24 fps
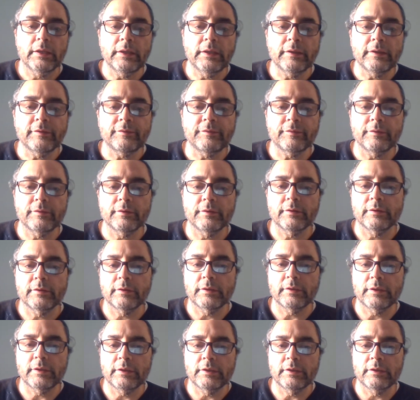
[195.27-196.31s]
es
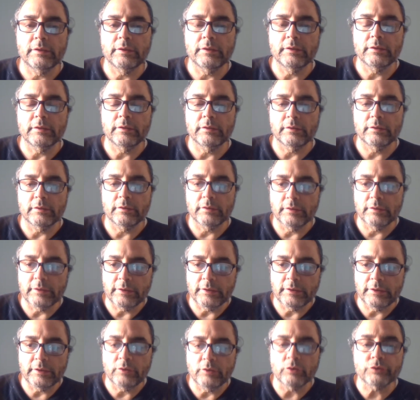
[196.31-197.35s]
el
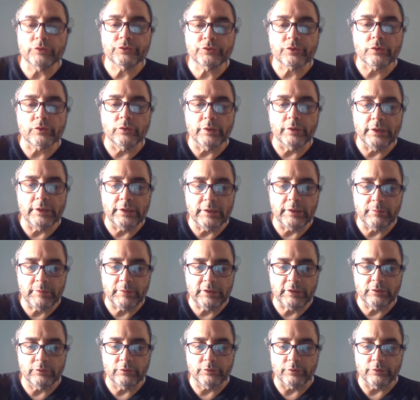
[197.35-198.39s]
el otro
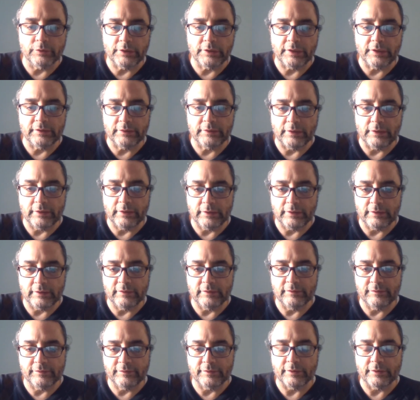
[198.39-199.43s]
elemento de la
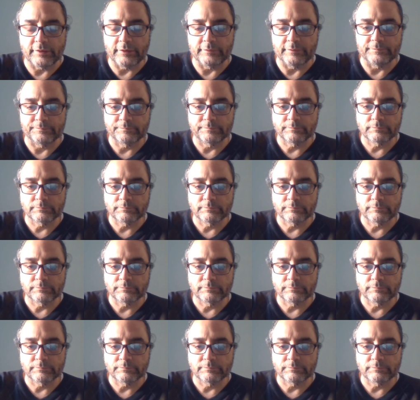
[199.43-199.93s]
inteligencia